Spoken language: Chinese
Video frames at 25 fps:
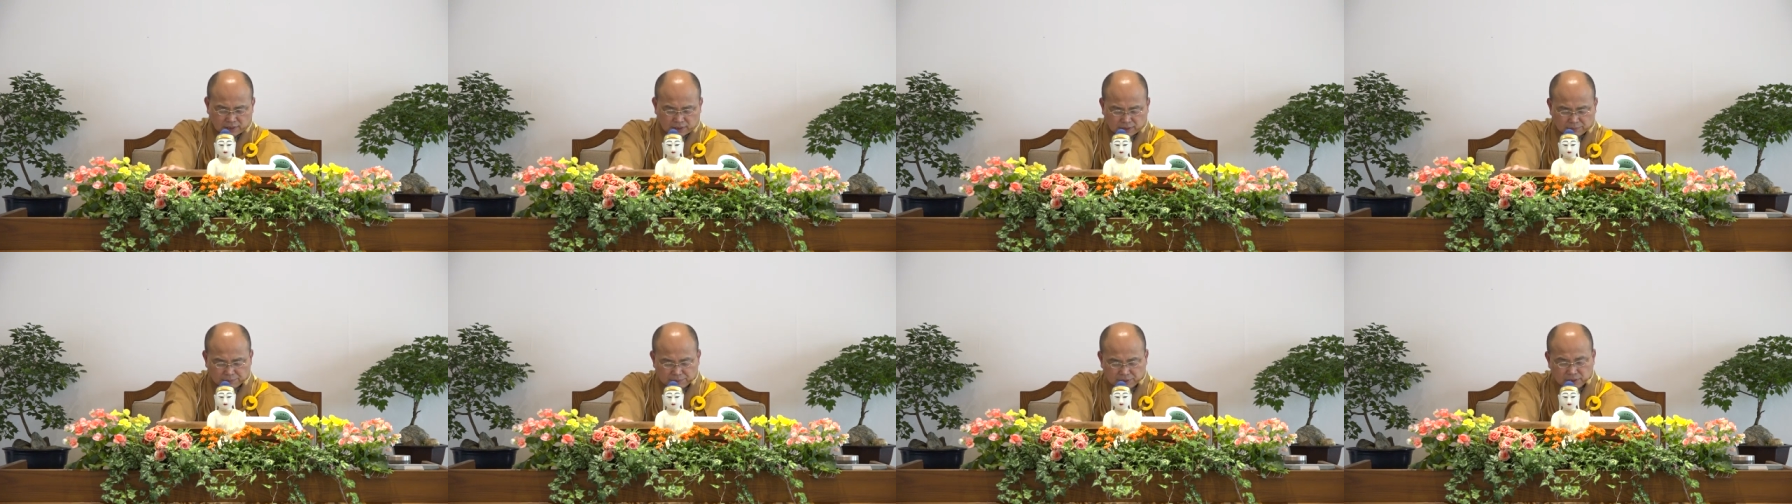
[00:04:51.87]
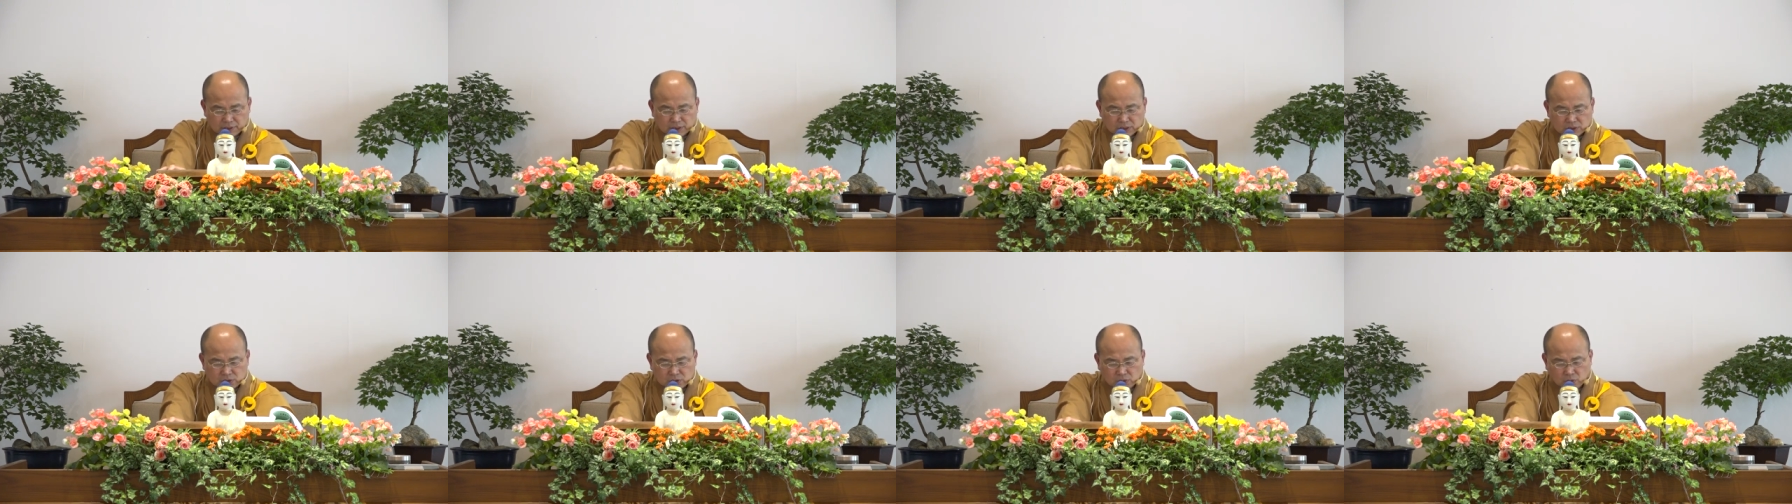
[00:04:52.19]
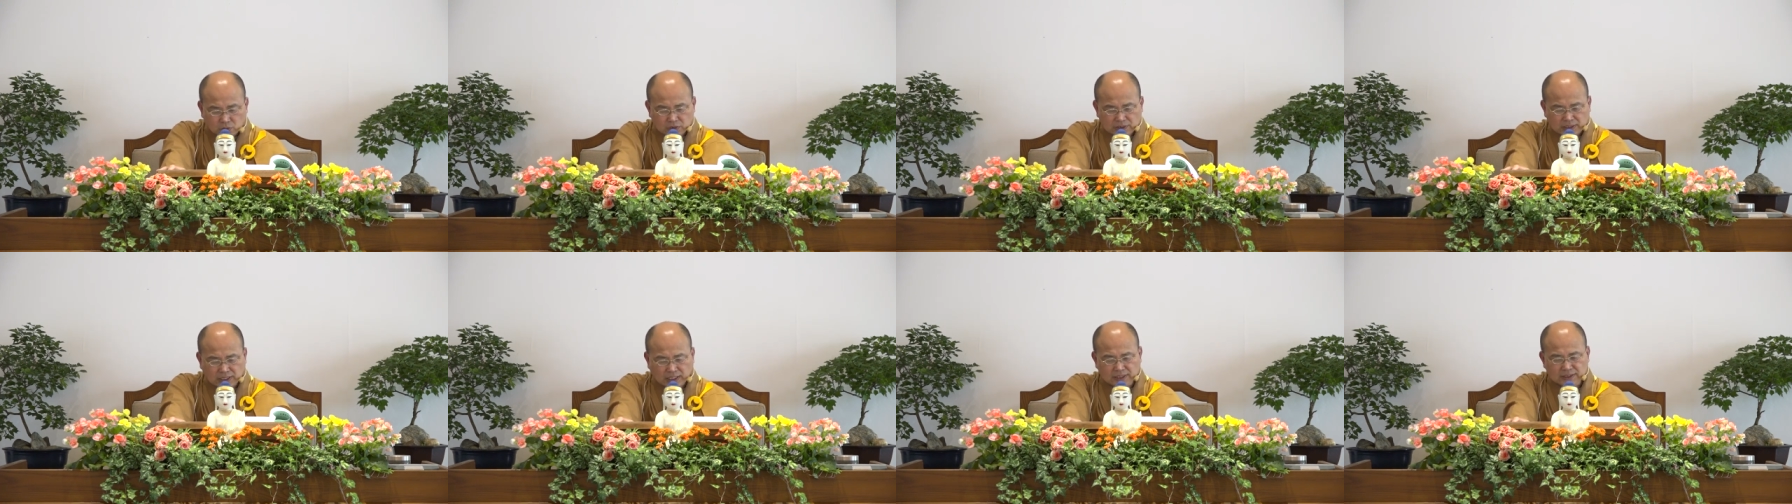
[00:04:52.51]
那么，
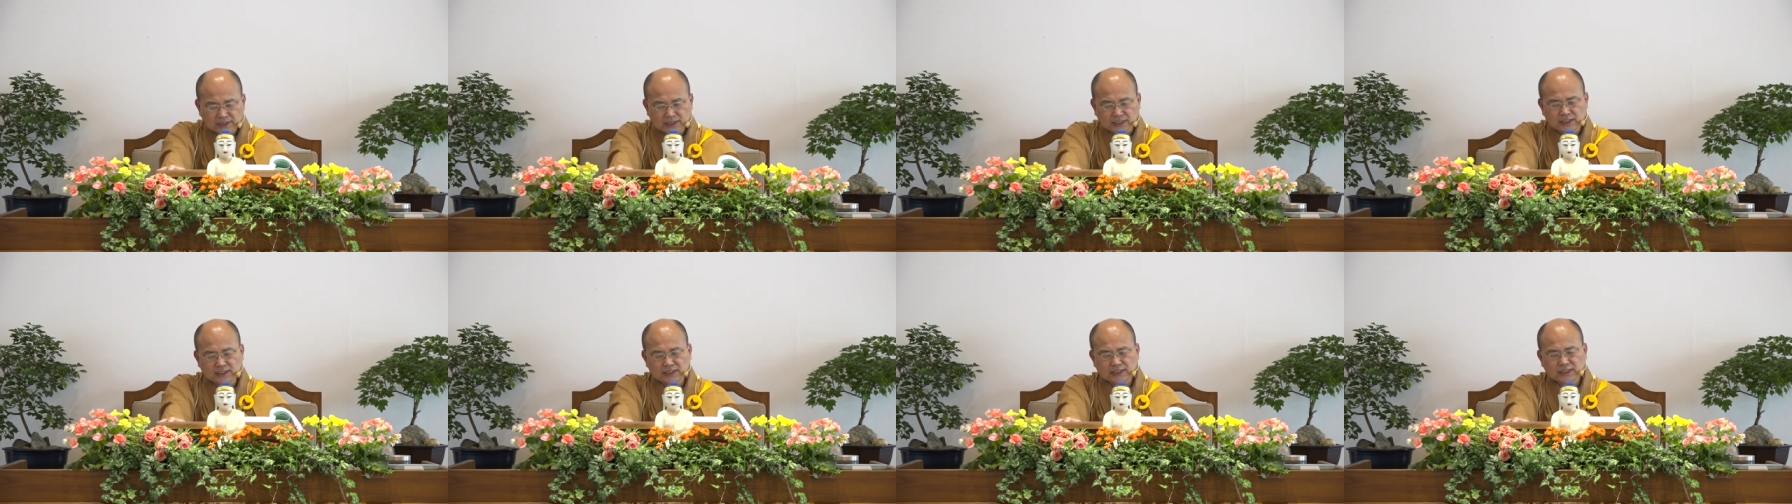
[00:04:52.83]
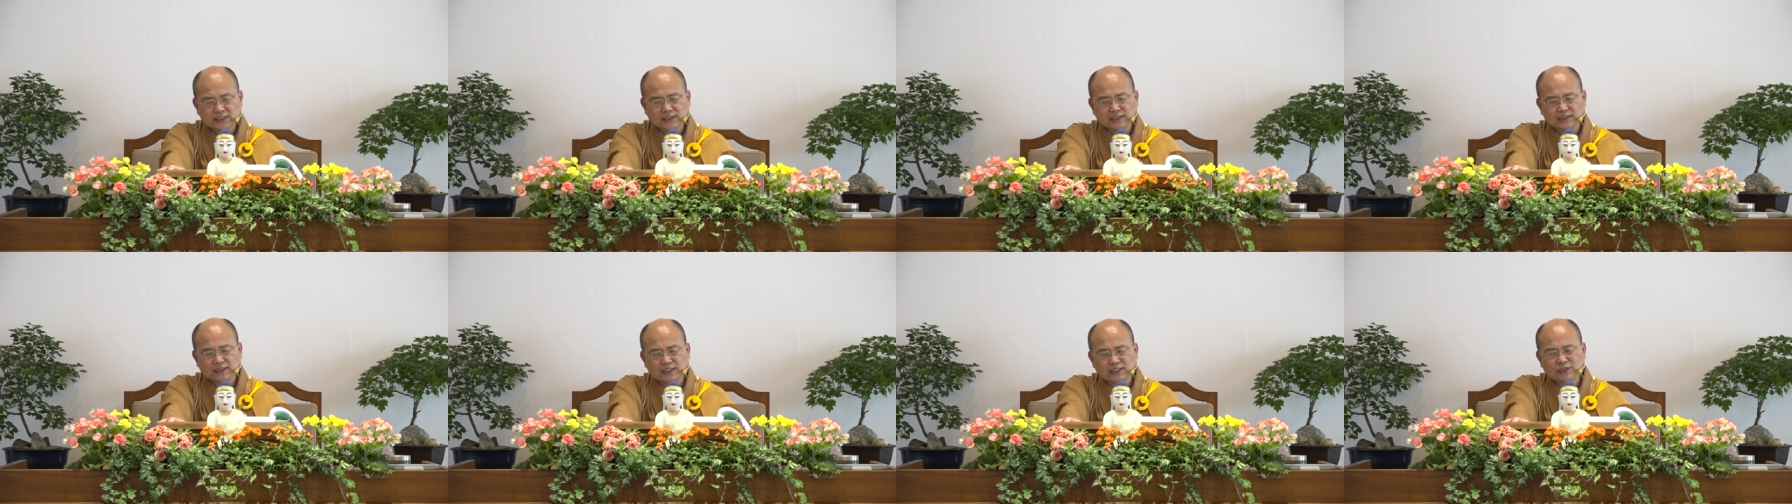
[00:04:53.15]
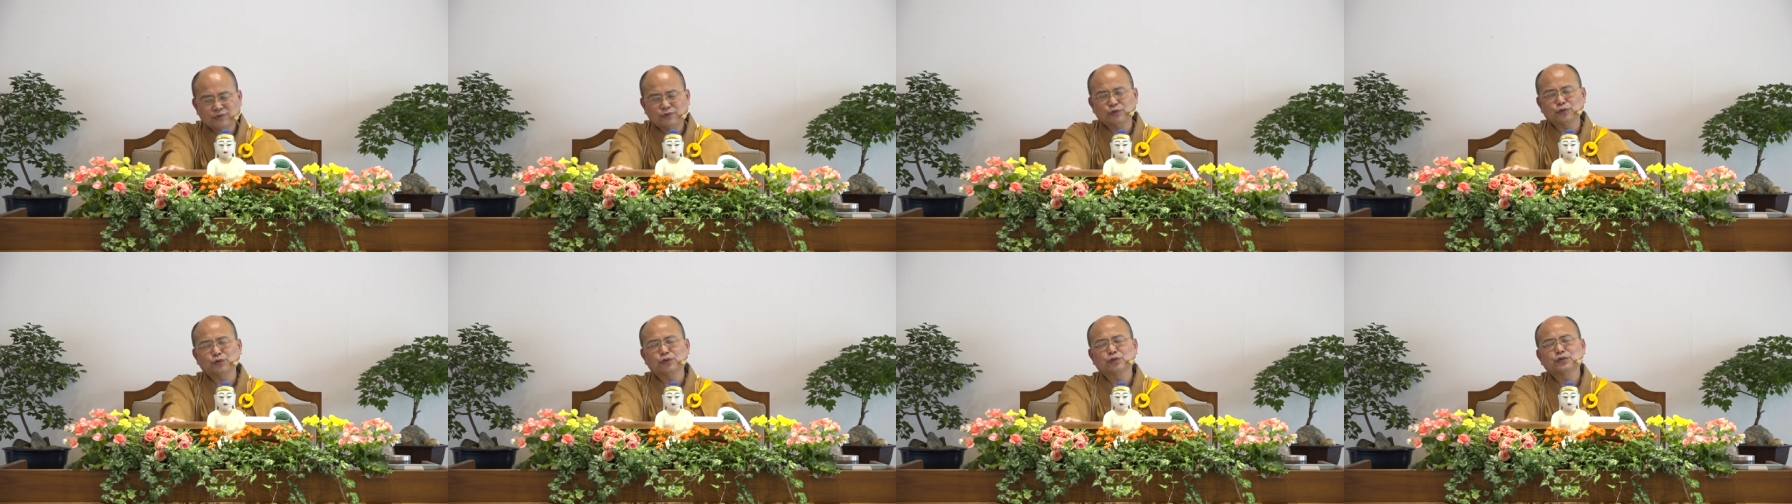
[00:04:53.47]
受想行是
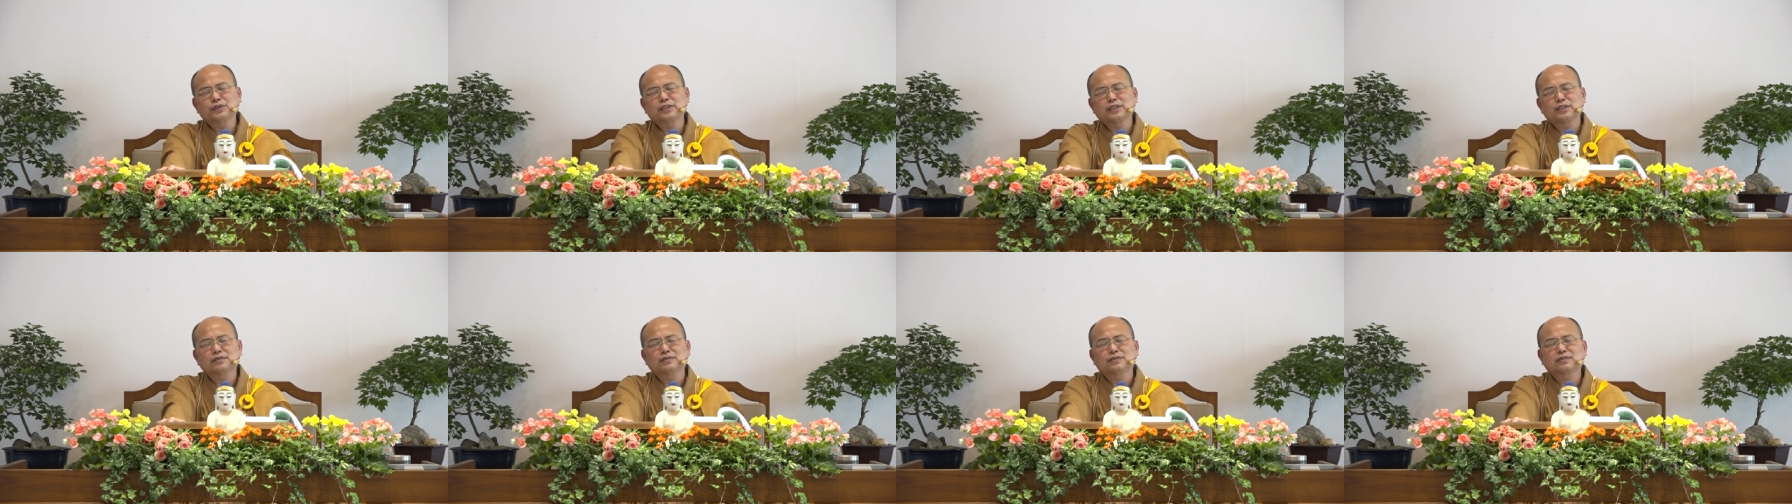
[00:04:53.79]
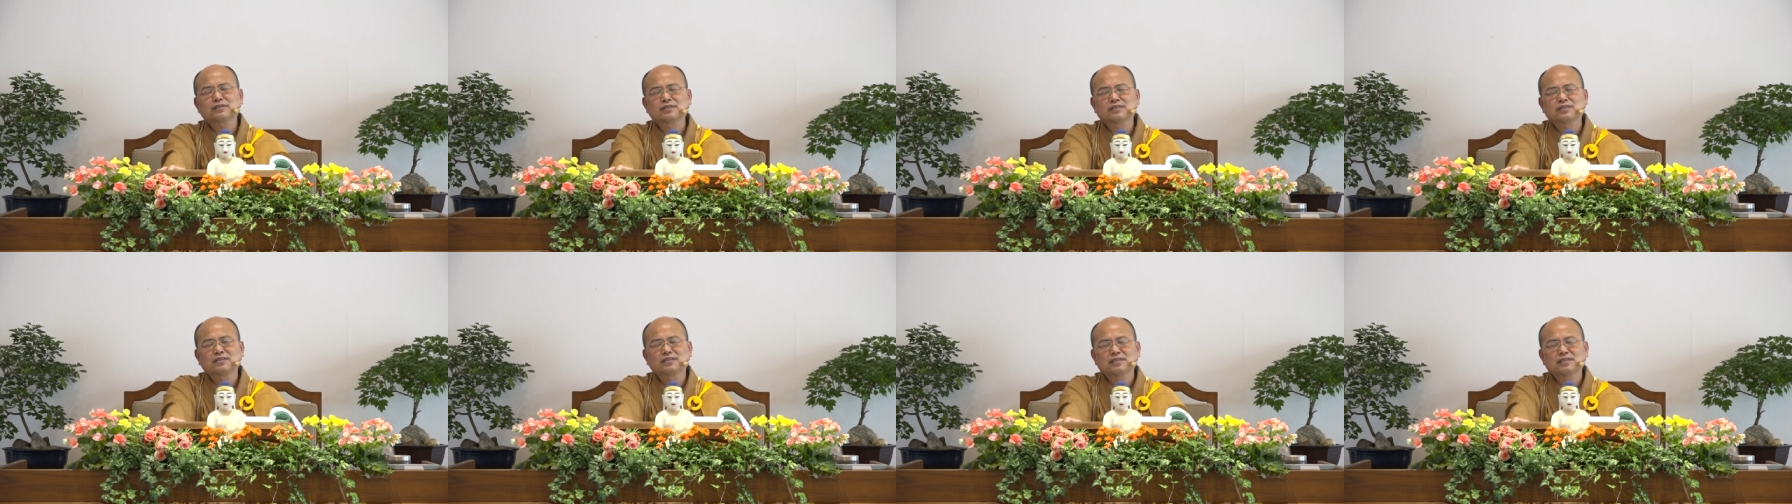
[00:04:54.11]
亦复如是。